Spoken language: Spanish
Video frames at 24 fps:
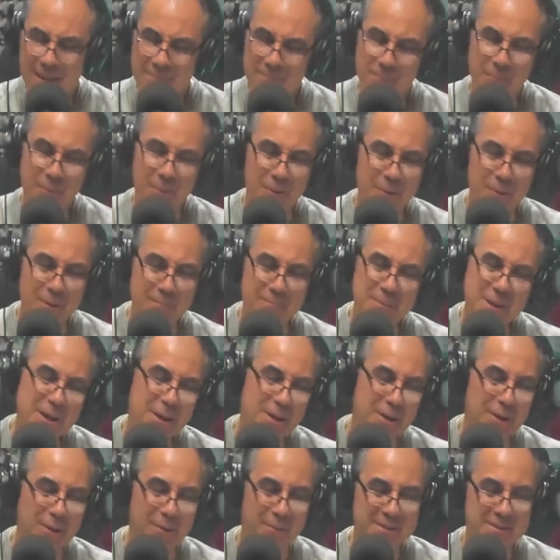por
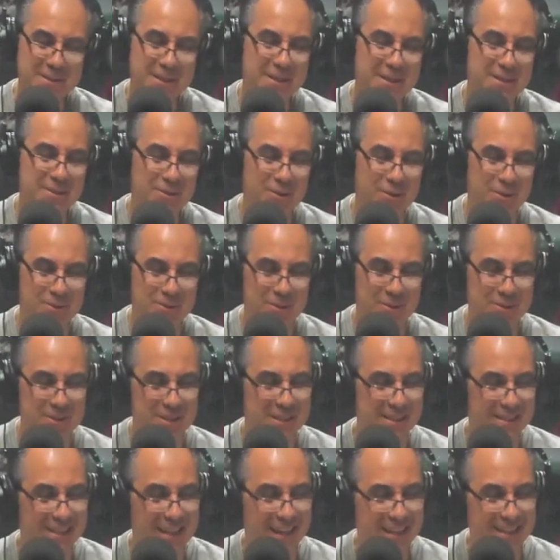
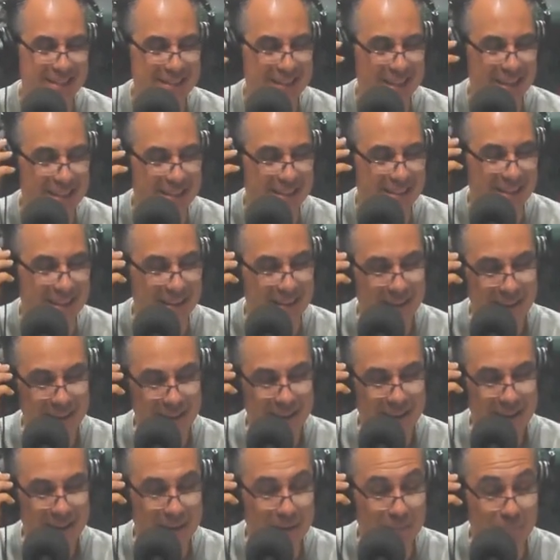1987,
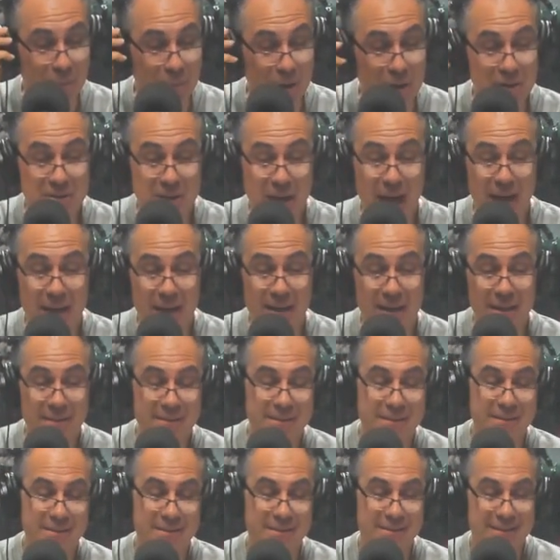en Buenos
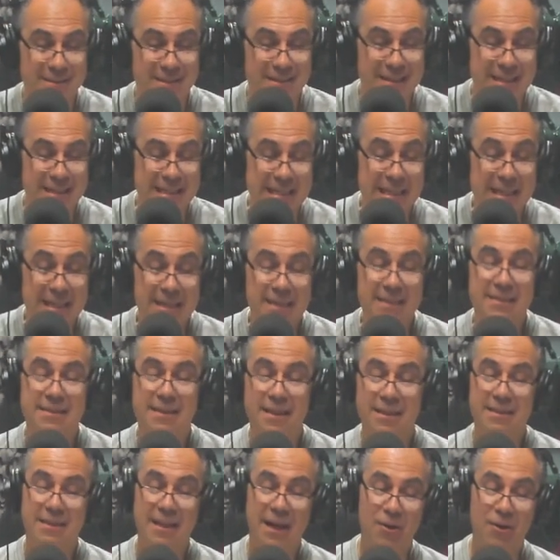Aires, y se
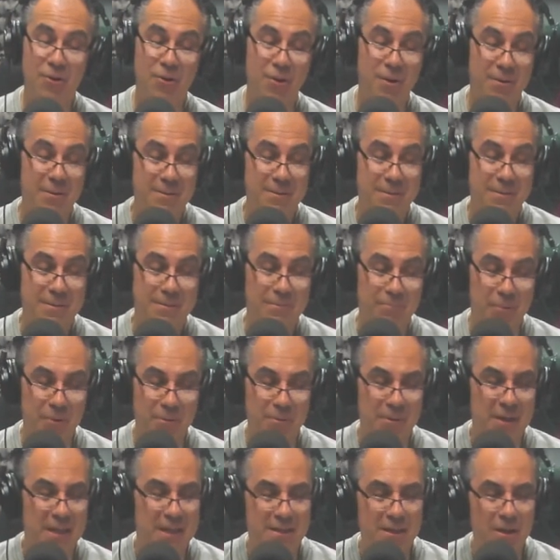destacó por
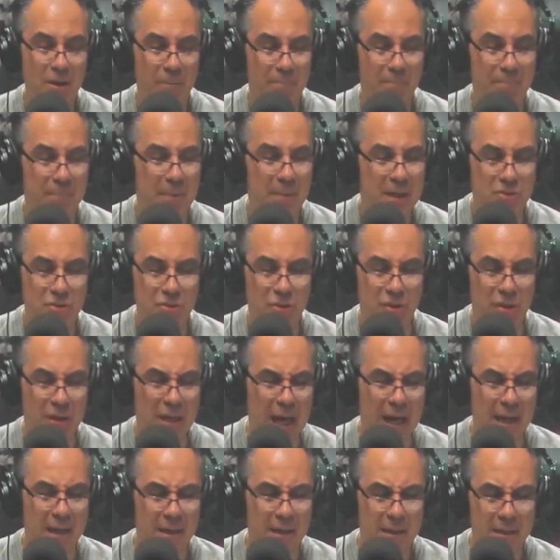un estilo
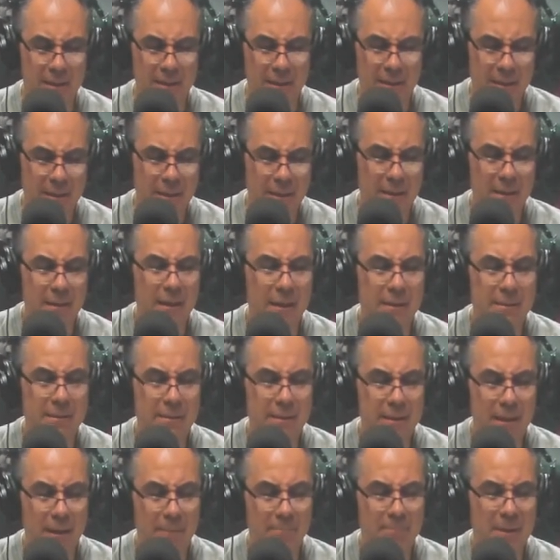personal en la
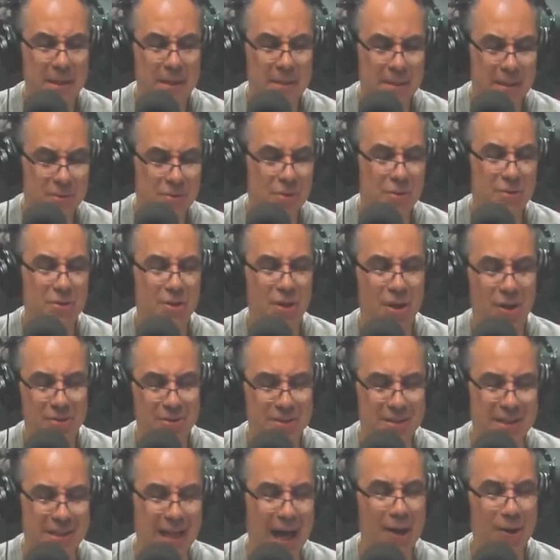interpretación de los
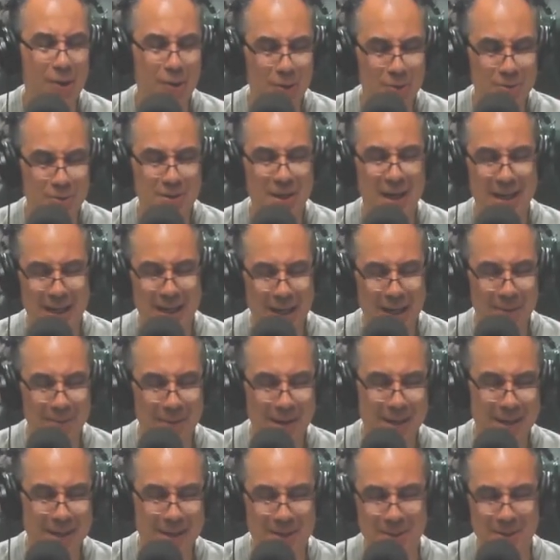tangos
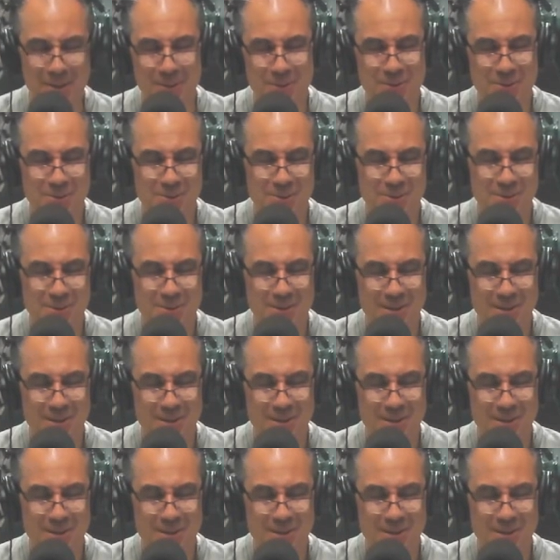arrabaleros.